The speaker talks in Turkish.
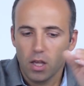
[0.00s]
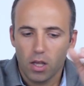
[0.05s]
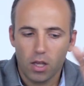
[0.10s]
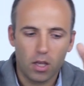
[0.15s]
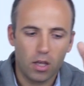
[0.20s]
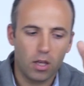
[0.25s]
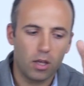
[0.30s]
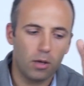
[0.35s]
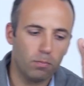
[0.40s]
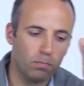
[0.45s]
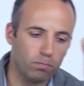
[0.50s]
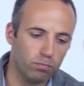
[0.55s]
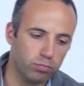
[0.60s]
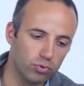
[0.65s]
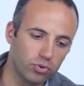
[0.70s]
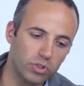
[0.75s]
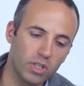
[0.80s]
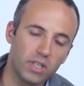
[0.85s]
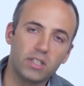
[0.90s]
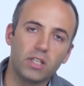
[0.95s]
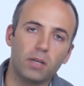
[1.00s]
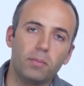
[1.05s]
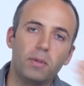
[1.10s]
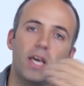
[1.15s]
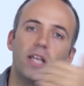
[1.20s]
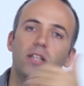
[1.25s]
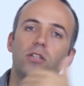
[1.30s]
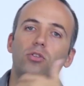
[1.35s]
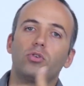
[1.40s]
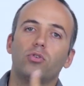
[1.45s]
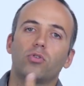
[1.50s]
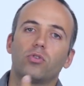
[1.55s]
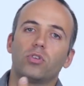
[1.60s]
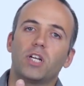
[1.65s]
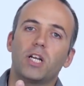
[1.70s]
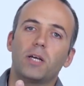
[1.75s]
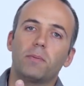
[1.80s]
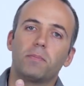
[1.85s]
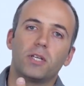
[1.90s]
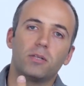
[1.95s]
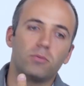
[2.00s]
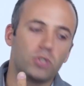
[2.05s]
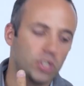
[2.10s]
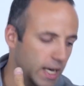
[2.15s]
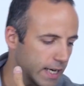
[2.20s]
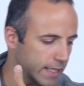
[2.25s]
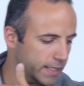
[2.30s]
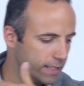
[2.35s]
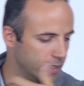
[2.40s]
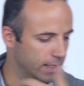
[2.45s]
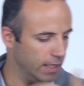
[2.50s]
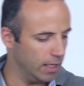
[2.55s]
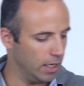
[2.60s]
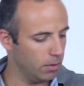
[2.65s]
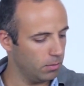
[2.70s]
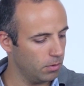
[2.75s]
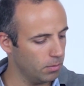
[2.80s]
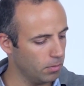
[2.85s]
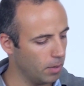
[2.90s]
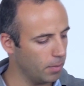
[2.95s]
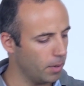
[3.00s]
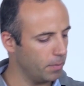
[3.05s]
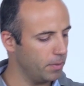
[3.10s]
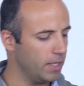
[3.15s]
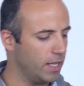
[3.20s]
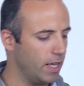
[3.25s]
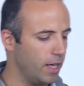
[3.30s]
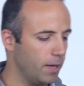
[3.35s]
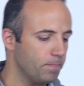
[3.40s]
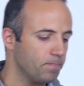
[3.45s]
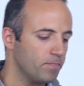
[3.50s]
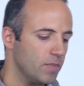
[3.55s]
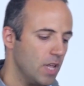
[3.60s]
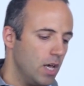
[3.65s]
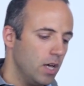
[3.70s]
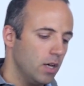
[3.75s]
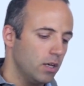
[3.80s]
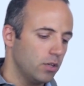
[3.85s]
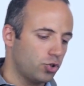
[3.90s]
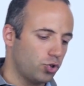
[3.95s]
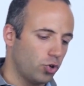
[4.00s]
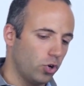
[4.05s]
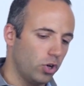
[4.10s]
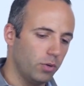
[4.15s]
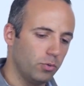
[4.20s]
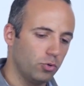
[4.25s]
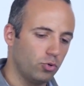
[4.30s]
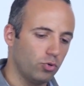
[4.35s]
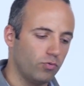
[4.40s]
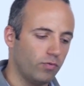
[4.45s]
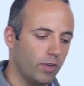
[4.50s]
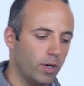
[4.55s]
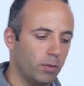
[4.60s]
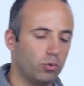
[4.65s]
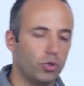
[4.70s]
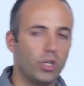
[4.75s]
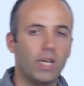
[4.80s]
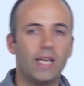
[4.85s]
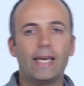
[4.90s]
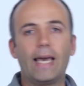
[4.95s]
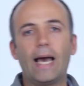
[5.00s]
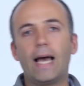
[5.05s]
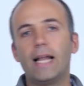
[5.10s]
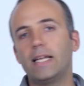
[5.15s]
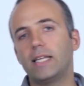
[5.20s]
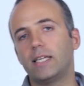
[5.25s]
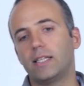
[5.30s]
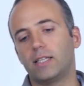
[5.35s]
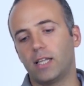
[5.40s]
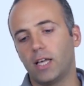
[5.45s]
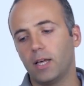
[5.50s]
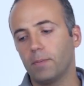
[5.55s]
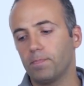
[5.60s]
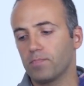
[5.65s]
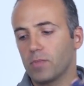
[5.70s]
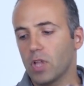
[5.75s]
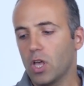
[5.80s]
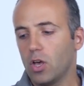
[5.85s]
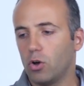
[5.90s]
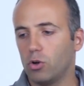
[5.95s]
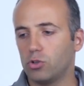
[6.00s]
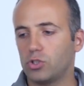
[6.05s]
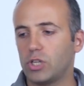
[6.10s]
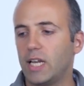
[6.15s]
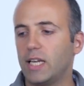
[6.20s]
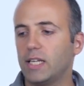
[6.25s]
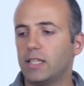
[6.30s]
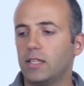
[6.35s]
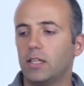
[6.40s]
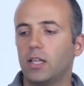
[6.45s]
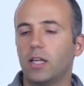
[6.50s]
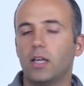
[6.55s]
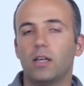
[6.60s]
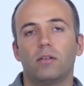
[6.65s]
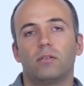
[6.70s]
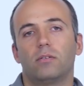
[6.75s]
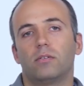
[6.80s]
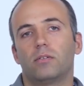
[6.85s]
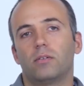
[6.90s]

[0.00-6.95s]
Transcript: E, bunları tabii editör olarak benim şahsi deneyimim ama bir de şöyle bir durum var. Buraya geldiğinde özellikle de